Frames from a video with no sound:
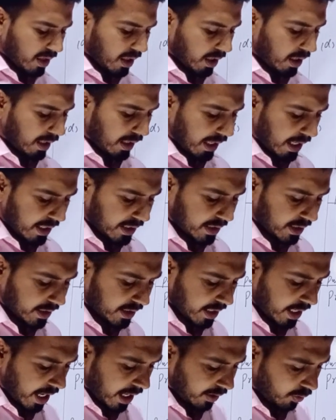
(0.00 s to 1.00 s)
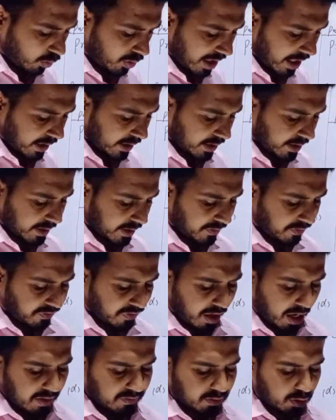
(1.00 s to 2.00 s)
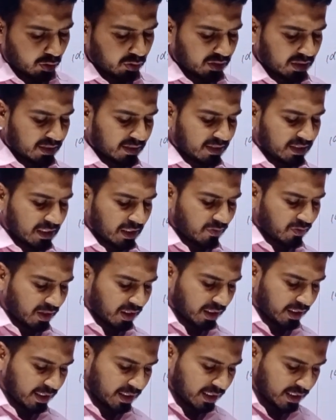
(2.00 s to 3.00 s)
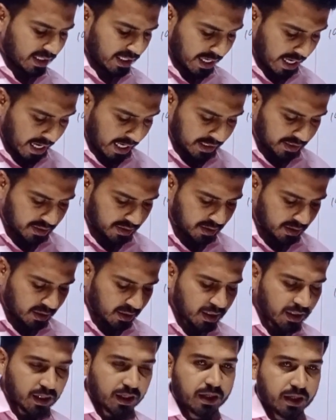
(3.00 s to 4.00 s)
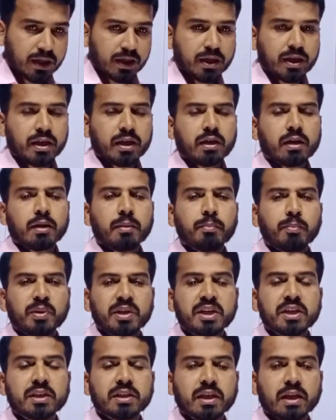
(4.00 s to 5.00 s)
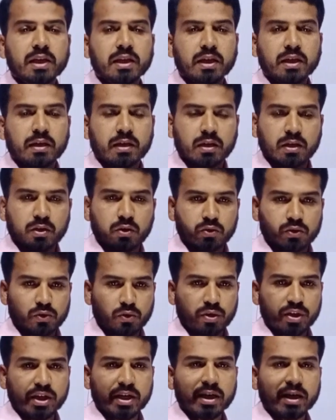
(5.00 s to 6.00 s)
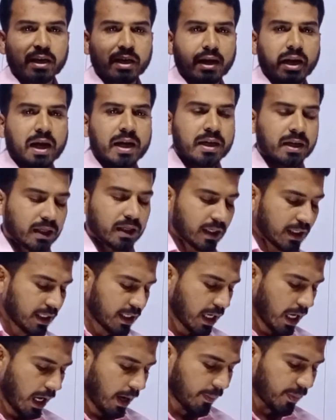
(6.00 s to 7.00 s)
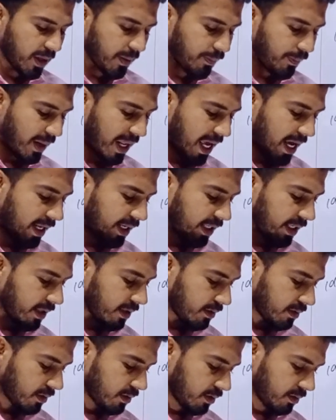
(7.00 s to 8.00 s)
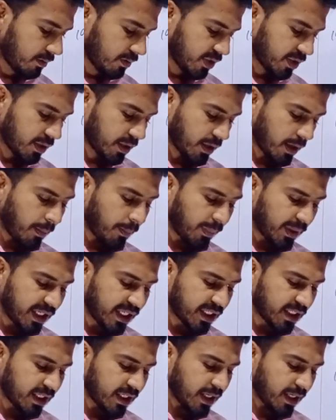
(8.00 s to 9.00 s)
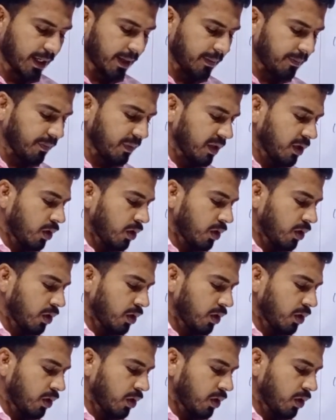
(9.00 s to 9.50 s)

अ क्लाइंट एंड कलेक्टेड फाइव थाउजेंड सेवन हंड्रेड कैश एक कंप्लीट के लिए सॉरी एक क्लाइंट के लिए आपने प्लान एक कंप्लीट किया है